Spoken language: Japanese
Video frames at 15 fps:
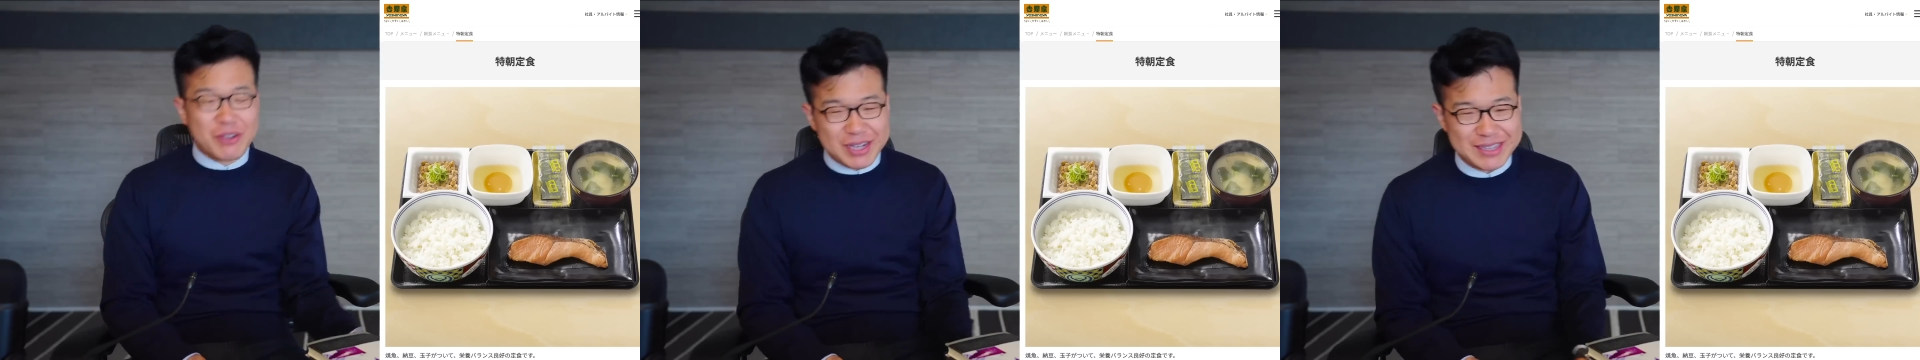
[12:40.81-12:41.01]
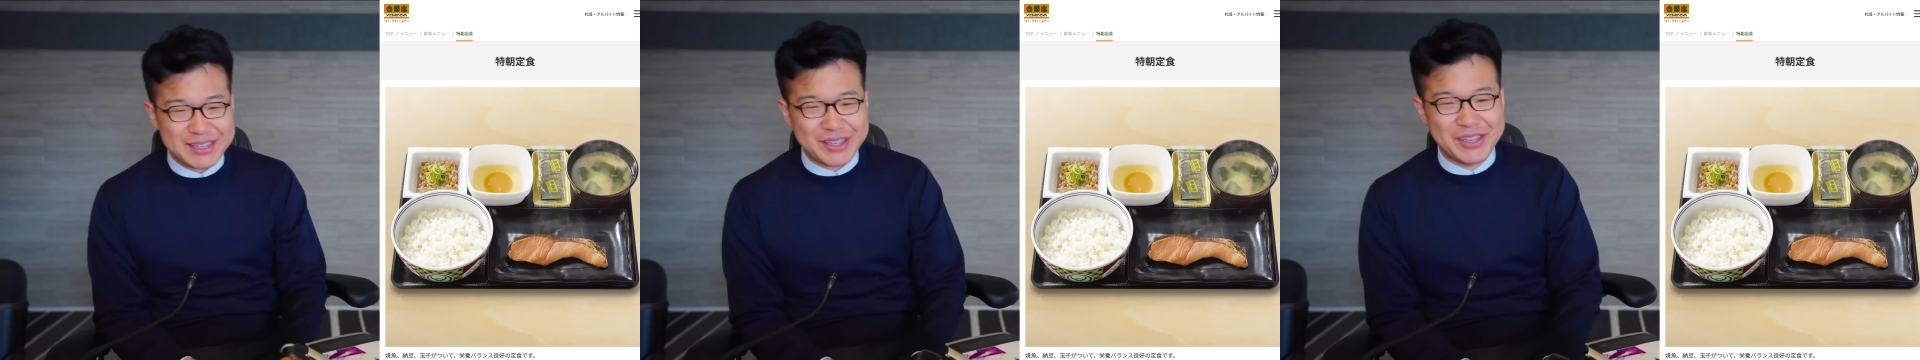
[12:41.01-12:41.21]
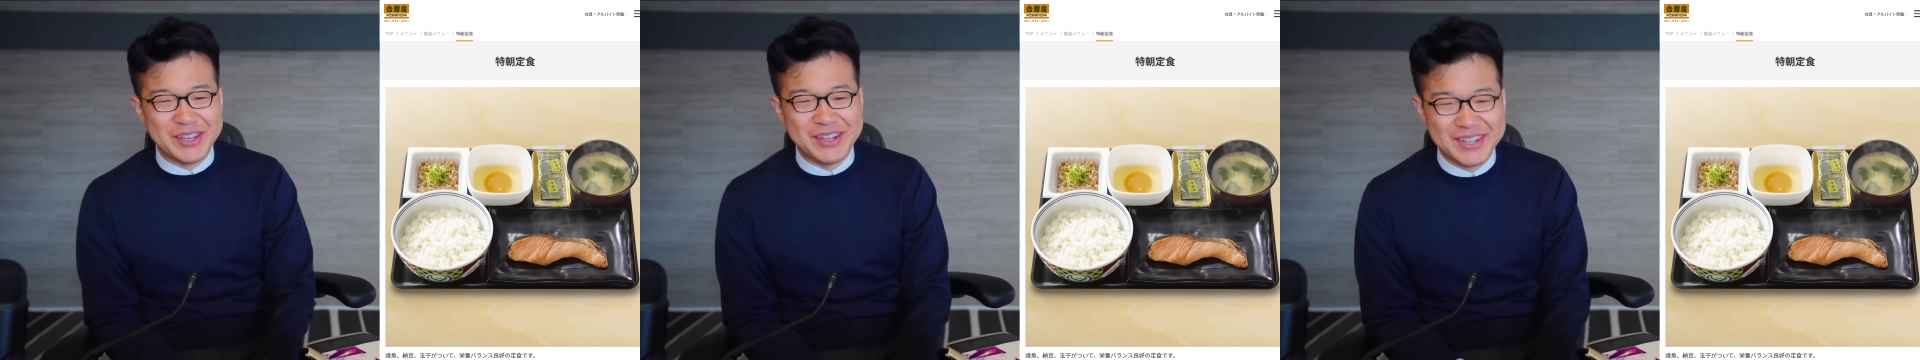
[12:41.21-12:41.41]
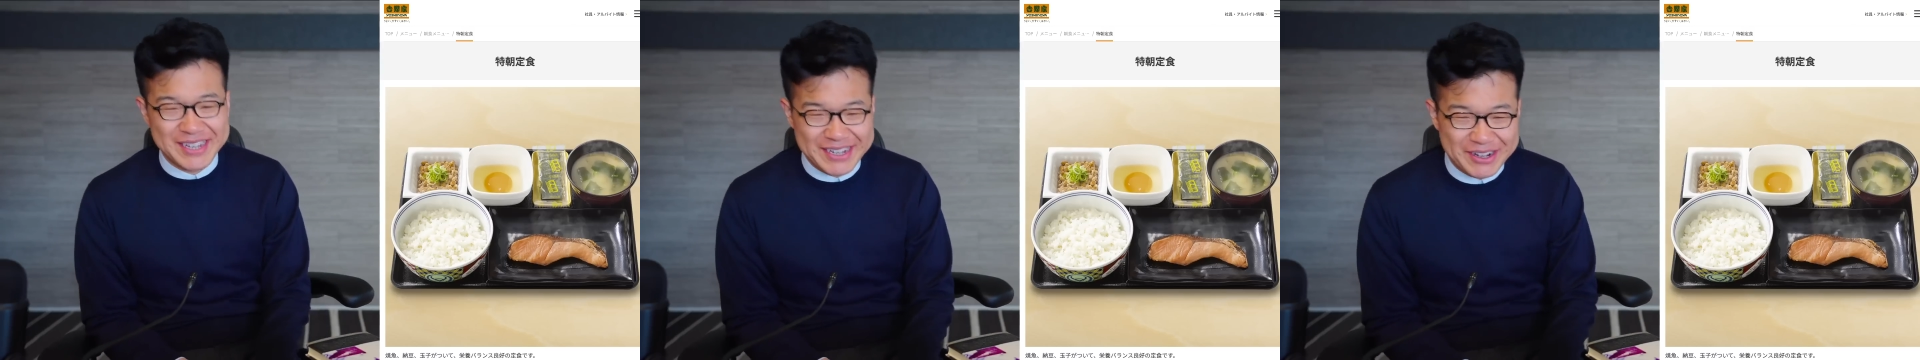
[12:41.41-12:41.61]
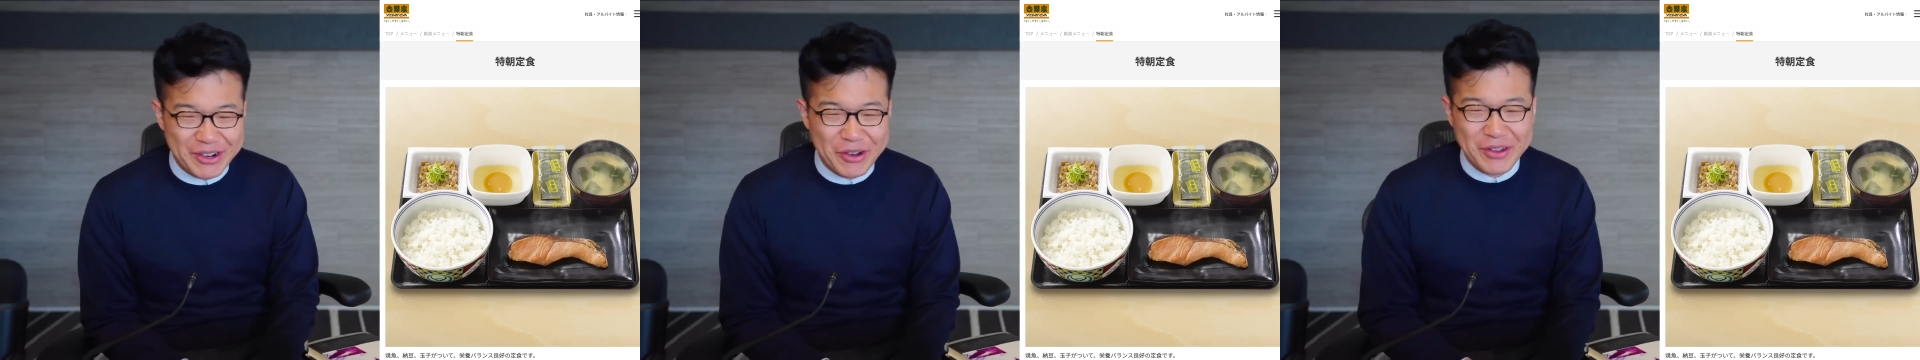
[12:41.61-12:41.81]
とかっていうふう
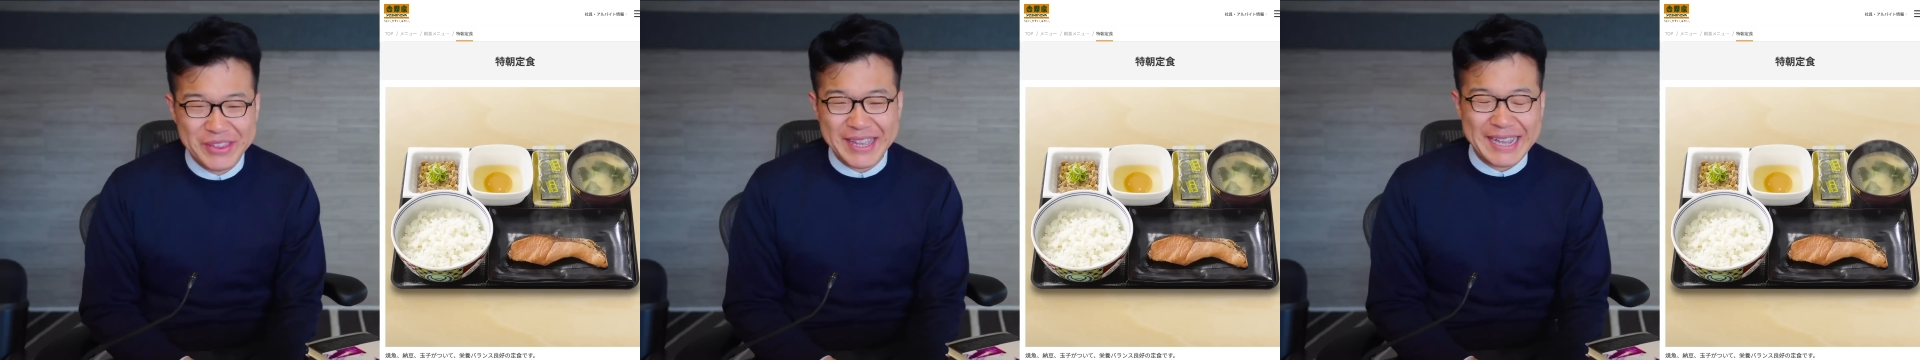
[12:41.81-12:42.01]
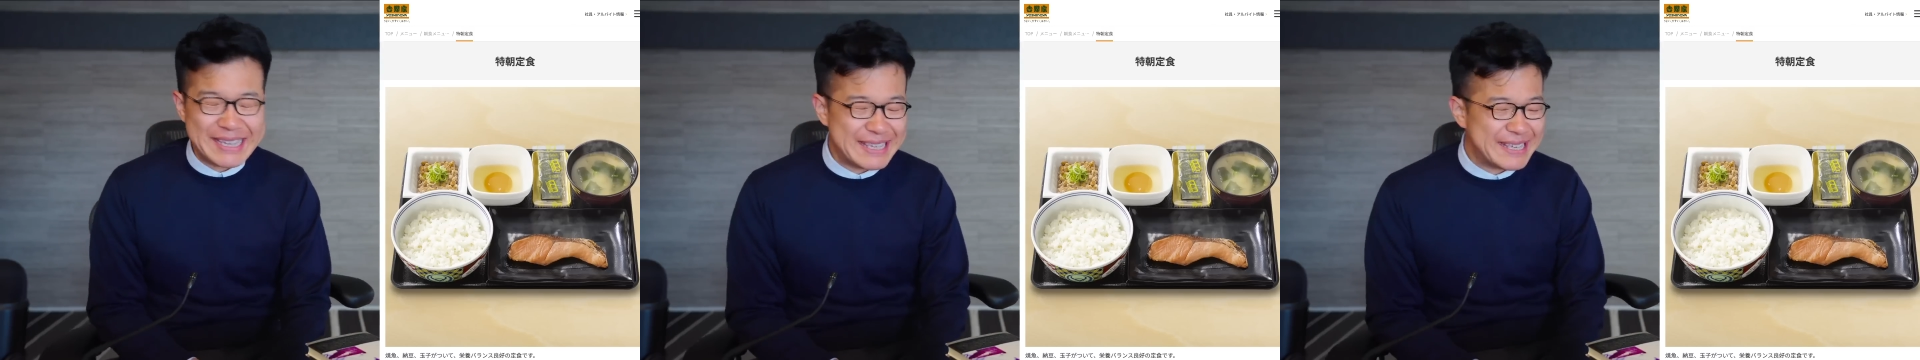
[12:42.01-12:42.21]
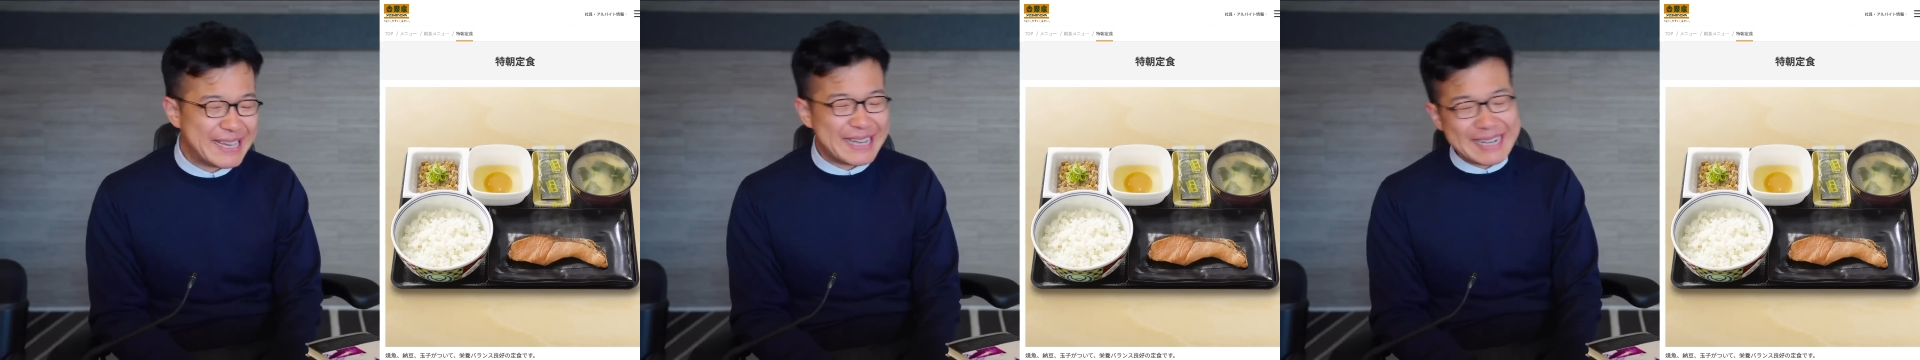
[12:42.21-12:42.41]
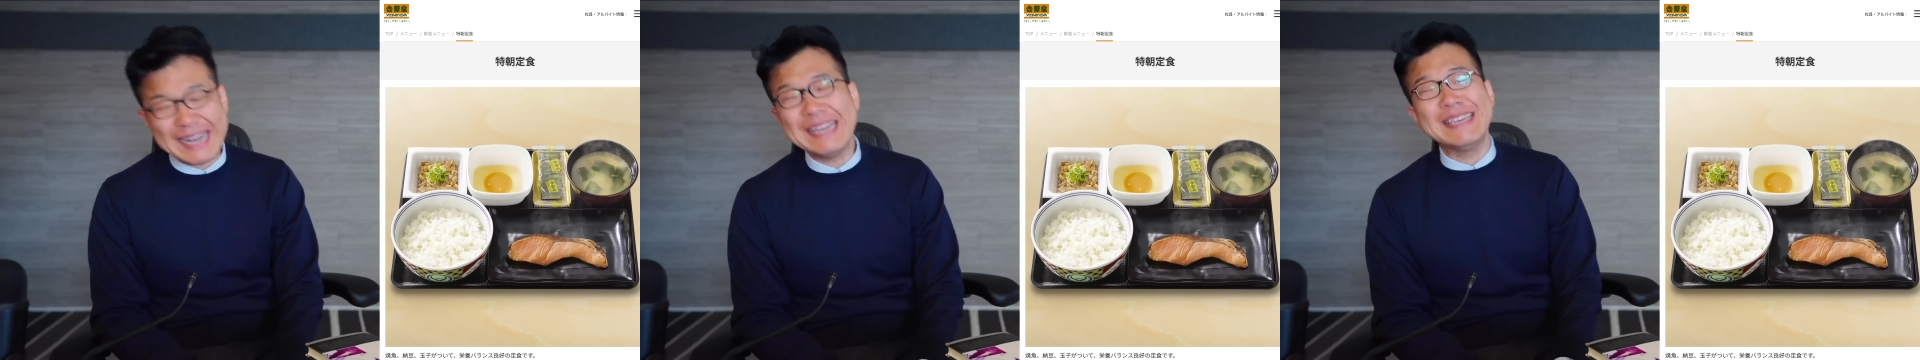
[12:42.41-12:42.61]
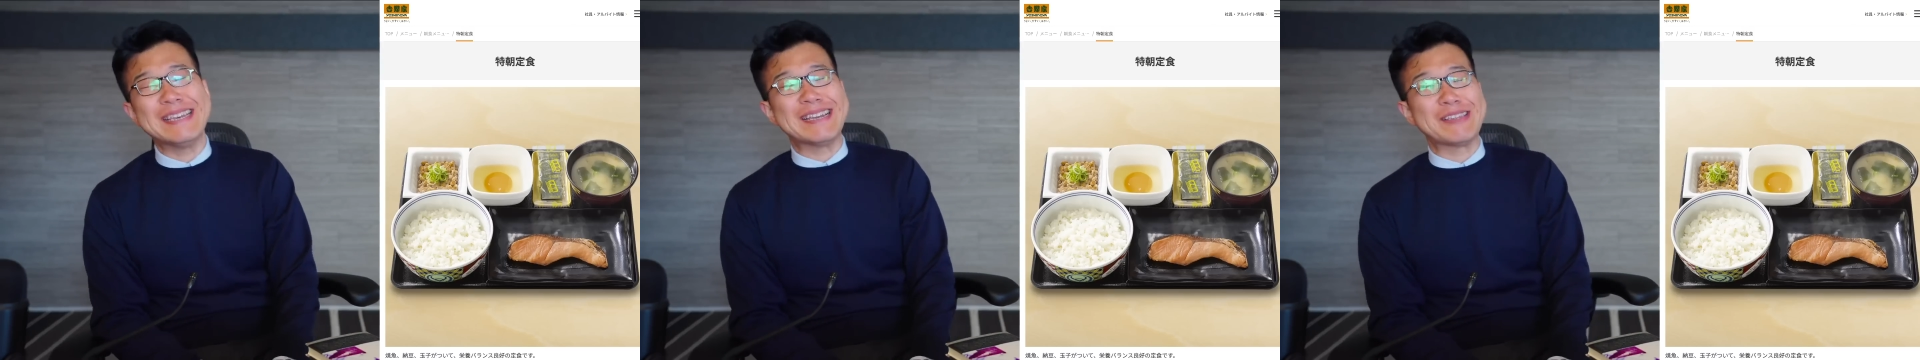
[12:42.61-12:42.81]
にこうなんやか
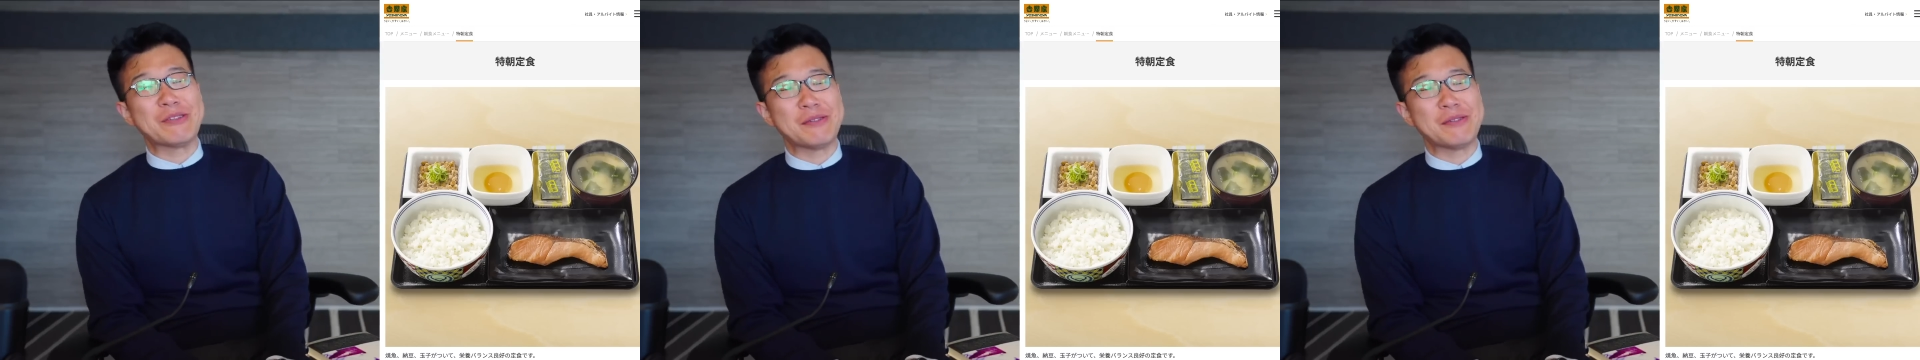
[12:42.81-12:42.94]
んや